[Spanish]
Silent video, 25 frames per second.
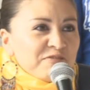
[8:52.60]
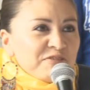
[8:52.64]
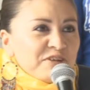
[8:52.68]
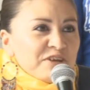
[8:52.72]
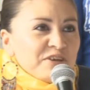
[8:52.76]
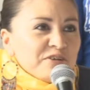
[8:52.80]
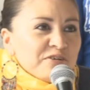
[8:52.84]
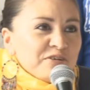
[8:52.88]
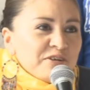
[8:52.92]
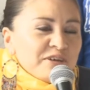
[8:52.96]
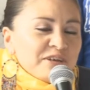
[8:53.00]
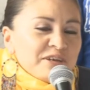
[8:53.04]

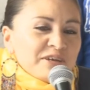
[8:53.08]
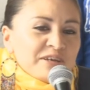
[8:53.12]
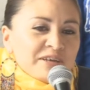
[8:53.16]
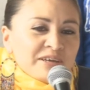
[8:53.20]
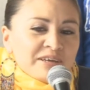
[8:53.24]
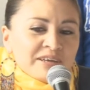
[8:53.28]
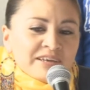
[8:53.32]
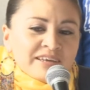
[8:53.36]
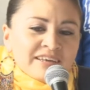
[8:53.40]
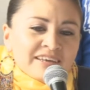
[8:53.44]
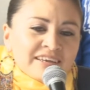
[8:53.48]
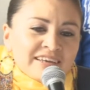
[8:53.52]
frío
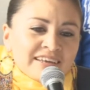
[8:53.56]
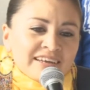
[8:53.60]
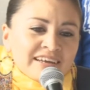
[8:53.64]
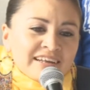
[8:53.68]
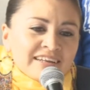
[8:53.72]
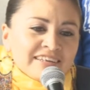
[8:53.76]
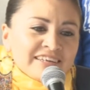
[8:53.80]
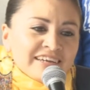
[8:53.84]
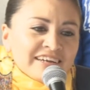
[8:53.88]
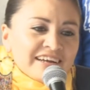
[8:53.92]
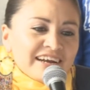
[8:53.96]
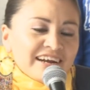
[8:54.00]
y,
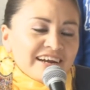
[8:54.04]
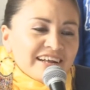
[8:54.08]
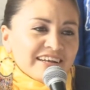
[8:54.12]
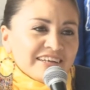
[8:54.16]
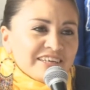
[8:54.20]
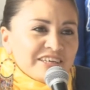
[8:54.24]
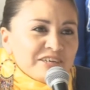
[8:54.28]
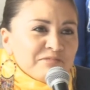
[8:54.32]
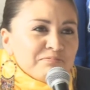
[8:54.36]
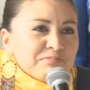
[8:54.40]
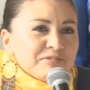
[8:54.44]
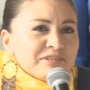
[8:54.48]
al llegar
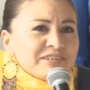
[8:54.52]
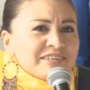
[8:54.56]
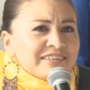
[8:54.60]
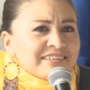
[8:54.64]
aquí pues